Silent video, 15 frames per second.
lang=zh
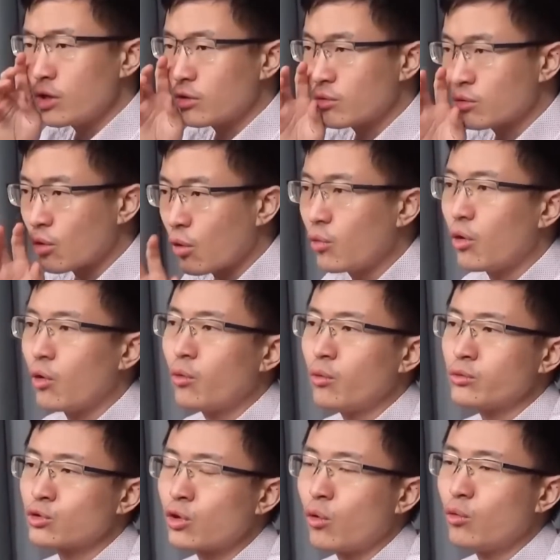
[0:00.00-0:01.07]
所以，东
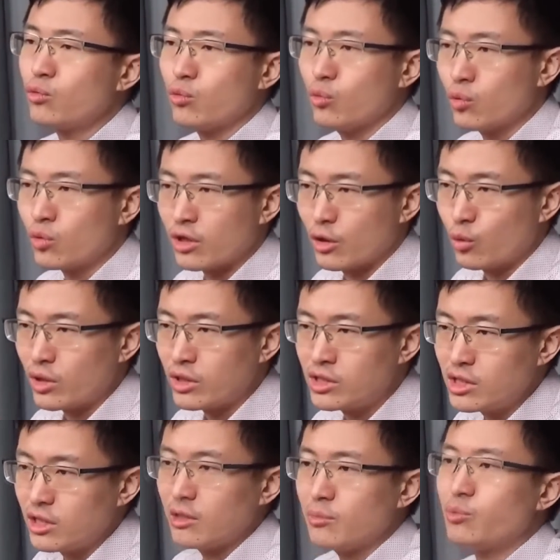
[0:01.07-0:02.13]
欧冲突可能会
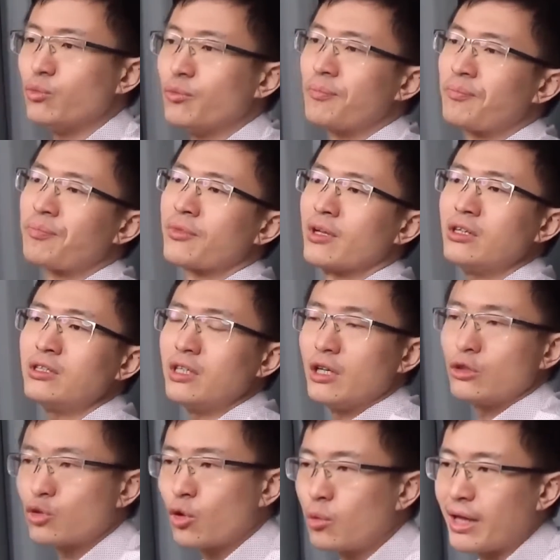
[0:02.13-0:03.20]
进一步，而且
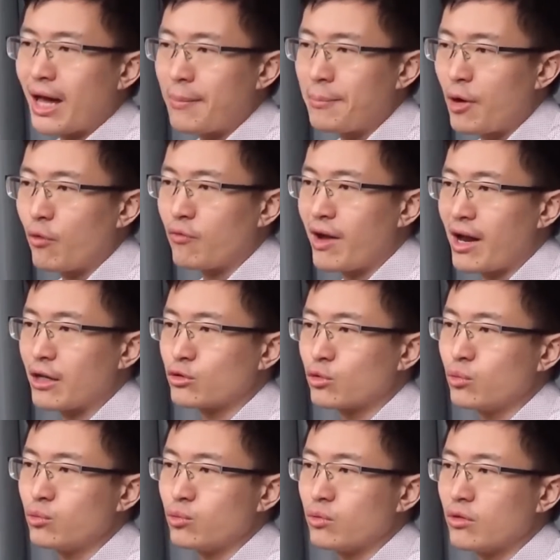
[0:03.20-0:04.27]
呢，东亚爆发了
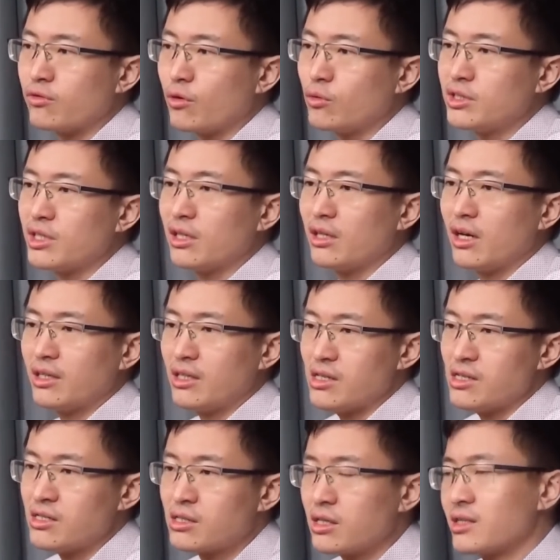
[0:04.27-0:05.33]
冲突的风险啊
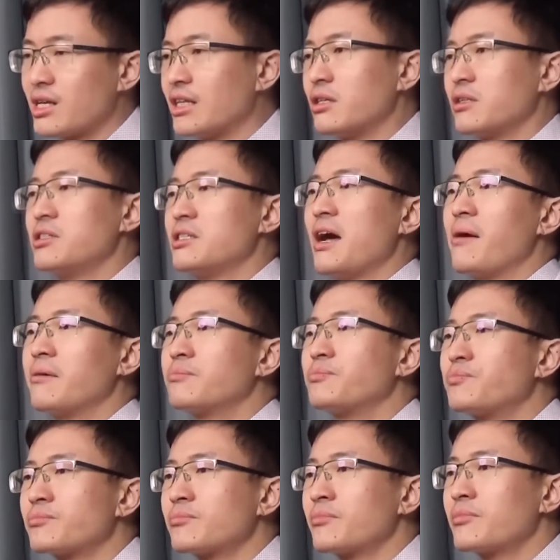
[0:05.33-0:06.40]
也正在增加。
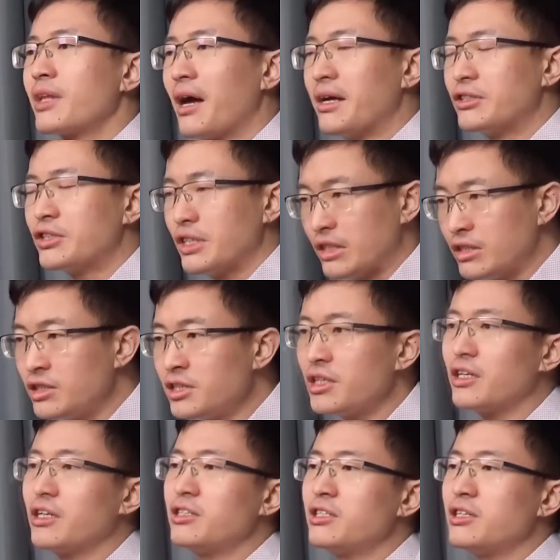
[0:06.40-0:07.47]
那这一
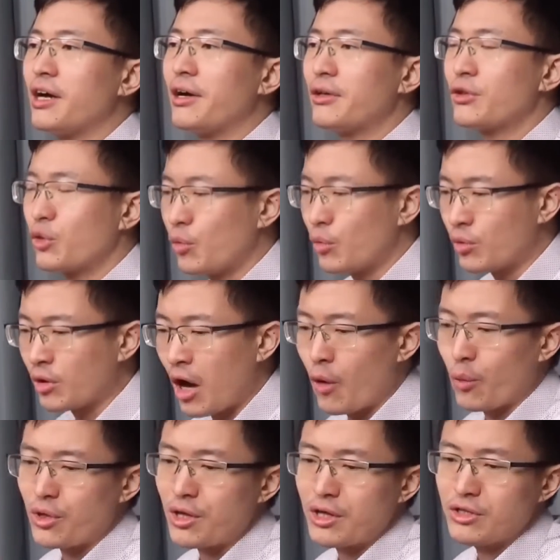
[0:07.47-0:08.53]
切的一切啊，都
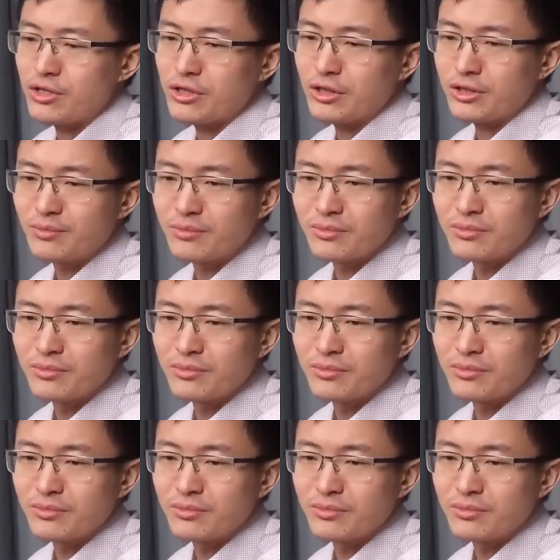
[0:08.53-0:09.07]
考验着